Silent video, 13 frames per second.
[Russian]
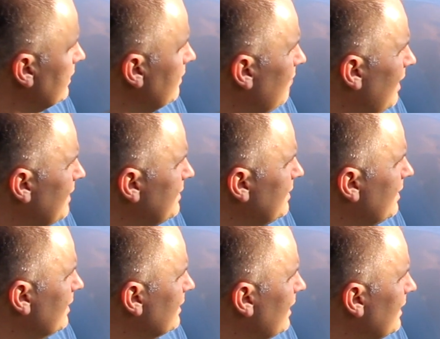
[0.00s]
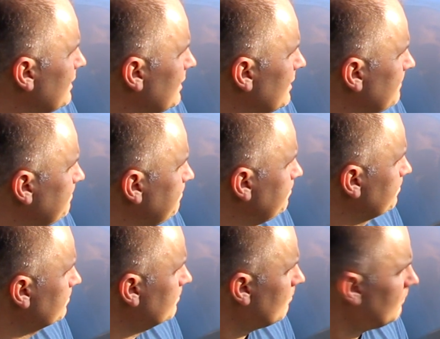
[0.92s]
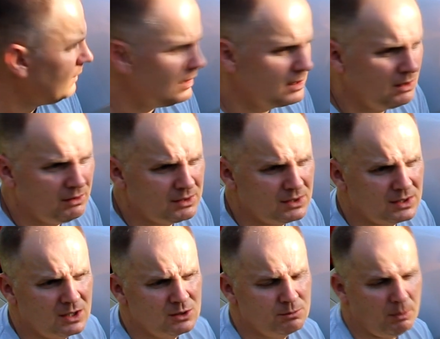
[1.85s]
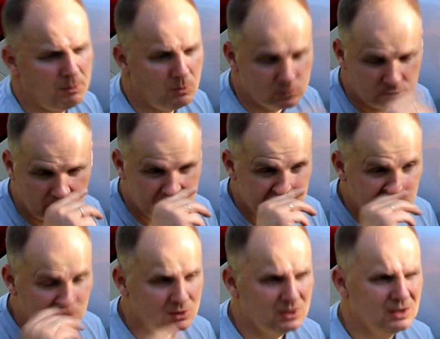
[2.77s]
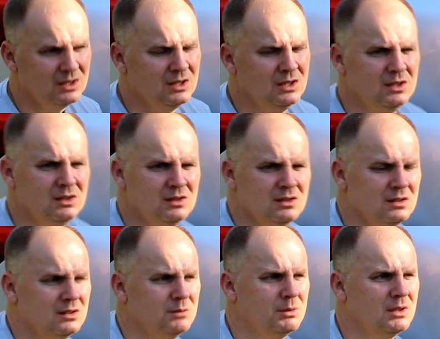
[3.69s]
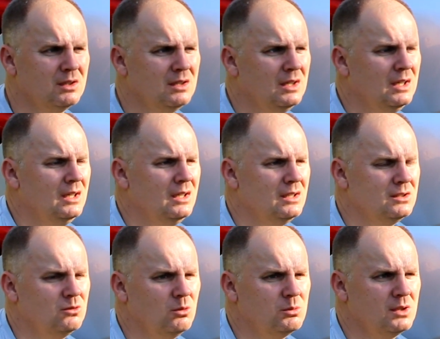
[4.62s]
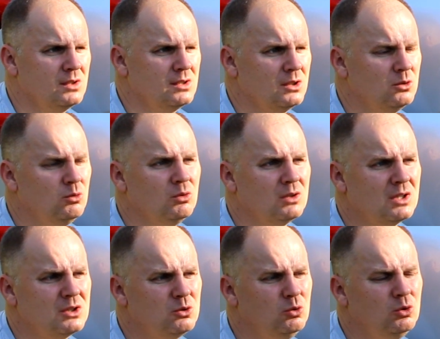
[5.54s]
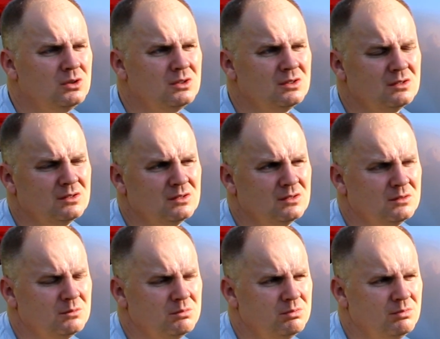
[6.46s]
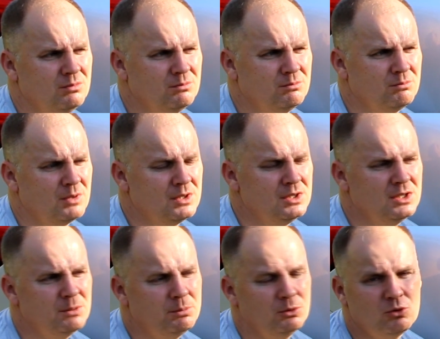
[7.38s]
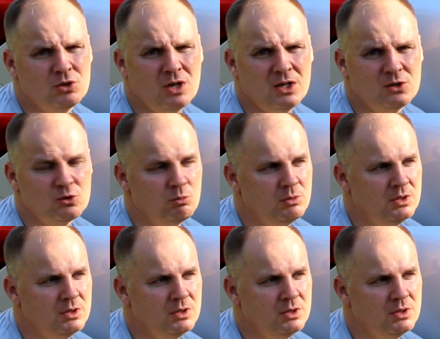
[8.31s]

заливайте и катайтесь. Давайте сразу по поводу расхода, э, что вам сказать. Ну, расход э, где-то получается у